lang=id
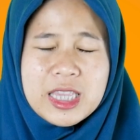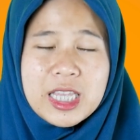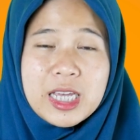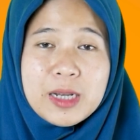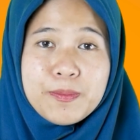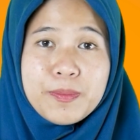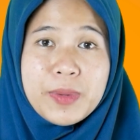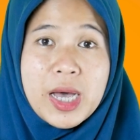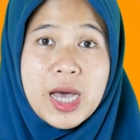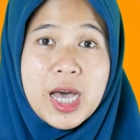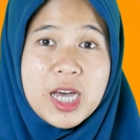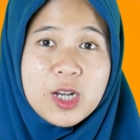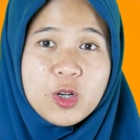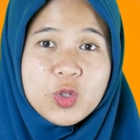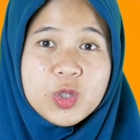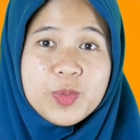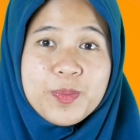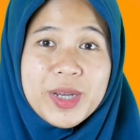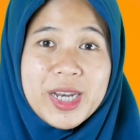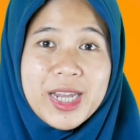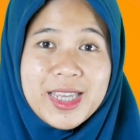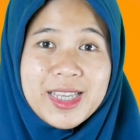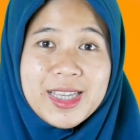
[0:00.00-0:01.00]
tanpa
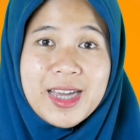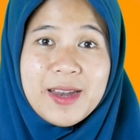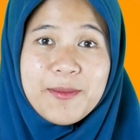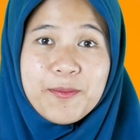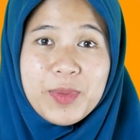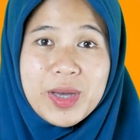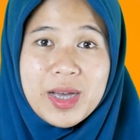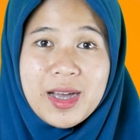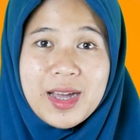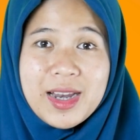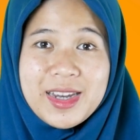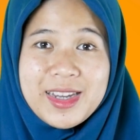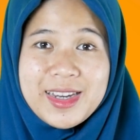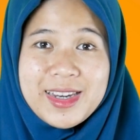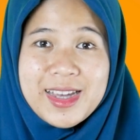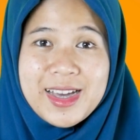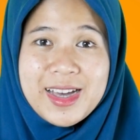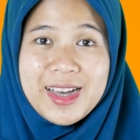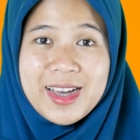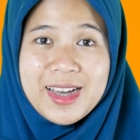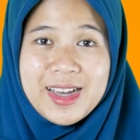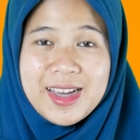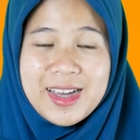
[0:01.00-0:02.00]
harus menaikkan pangkal
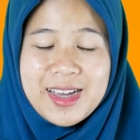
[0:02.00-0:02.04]
lidah.